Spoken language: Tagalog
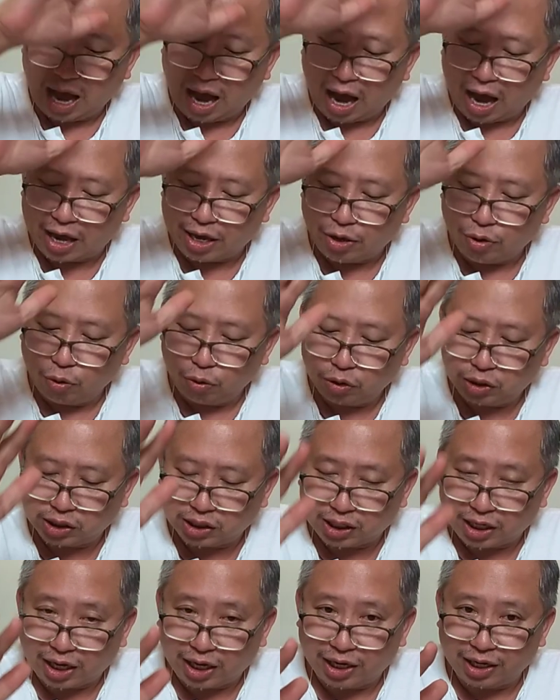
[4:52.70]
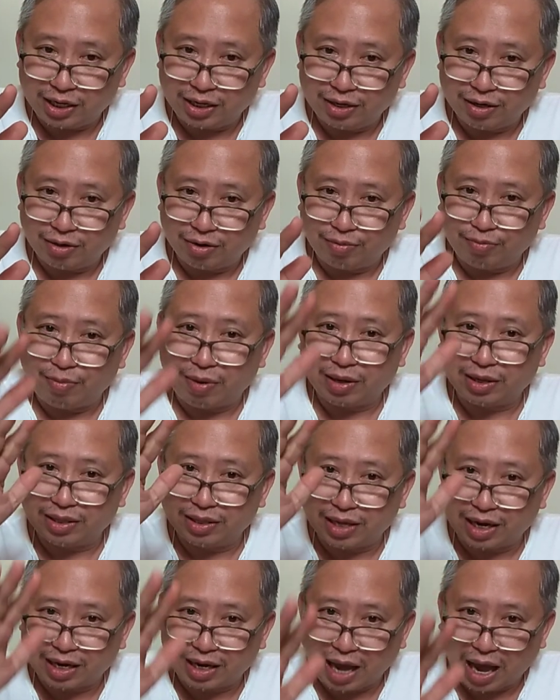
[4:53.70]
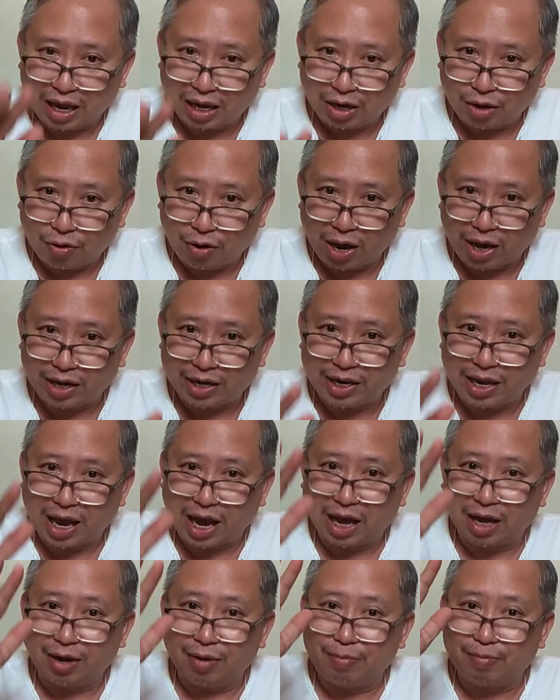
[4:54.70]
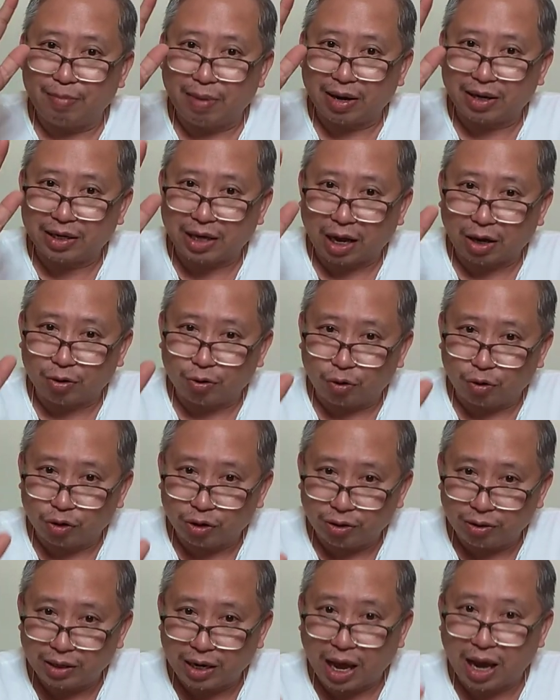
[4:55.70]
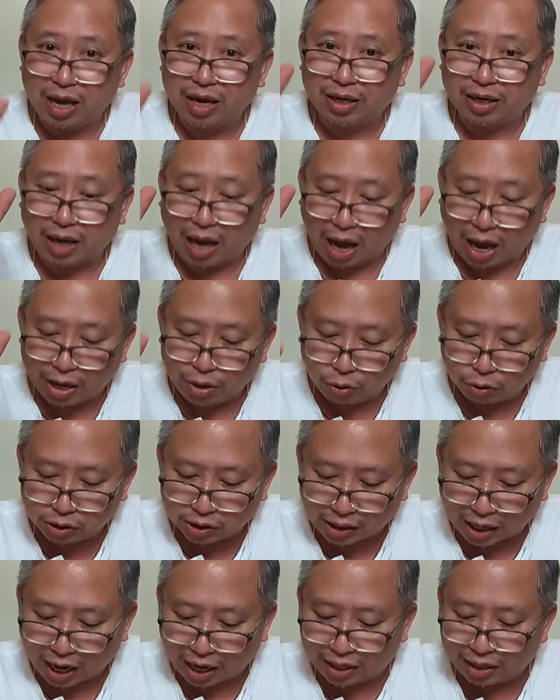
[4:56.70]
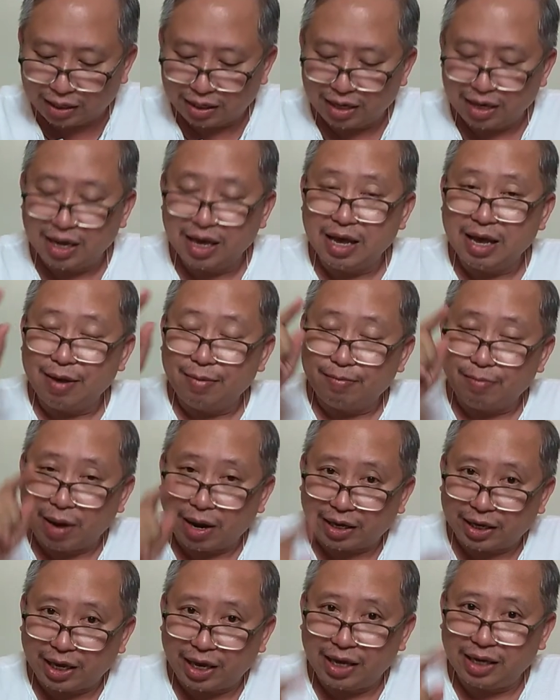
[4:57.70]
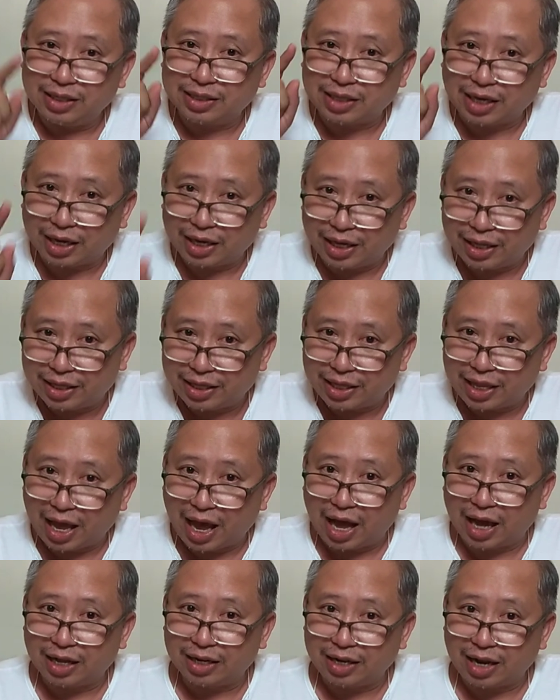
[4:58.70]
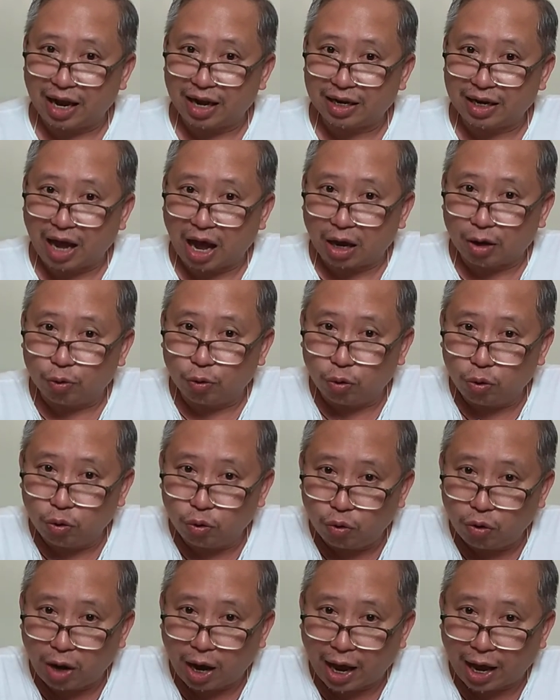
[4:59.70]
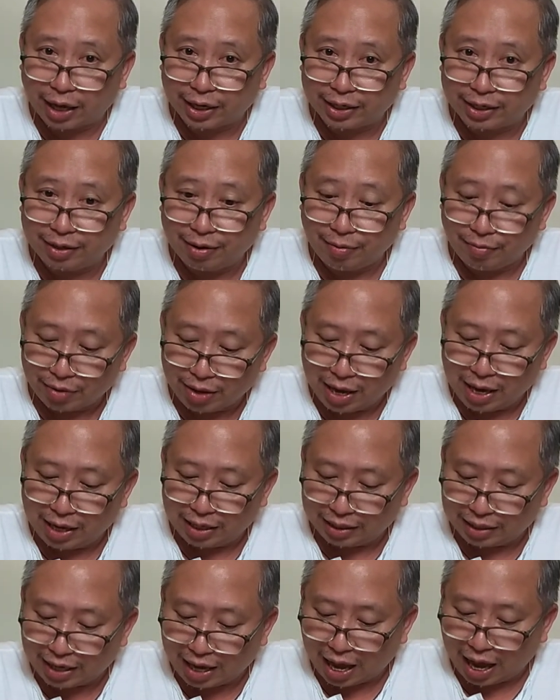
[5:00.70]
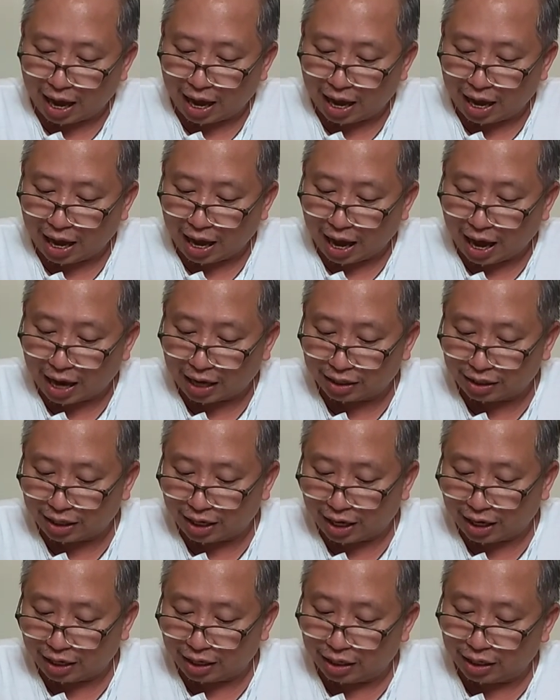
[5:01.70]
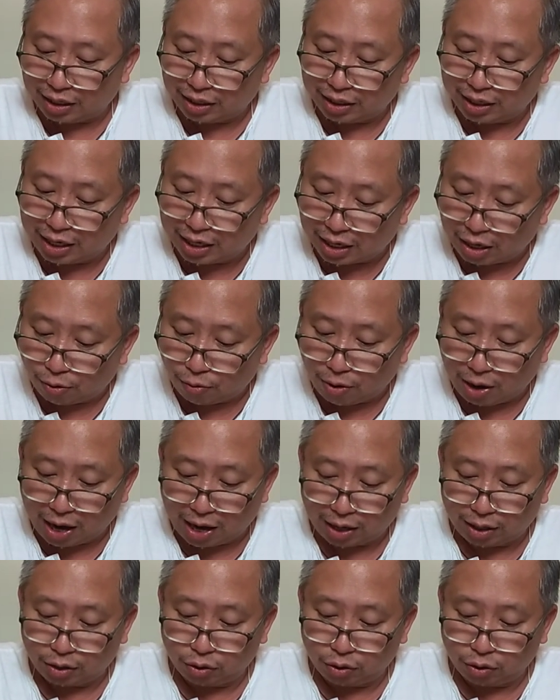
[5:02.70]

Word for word: ayusin, mag, nagagawa niyang magkaroon ng kaayusan maging sa gitna ng kaguluhan na ating ginawa.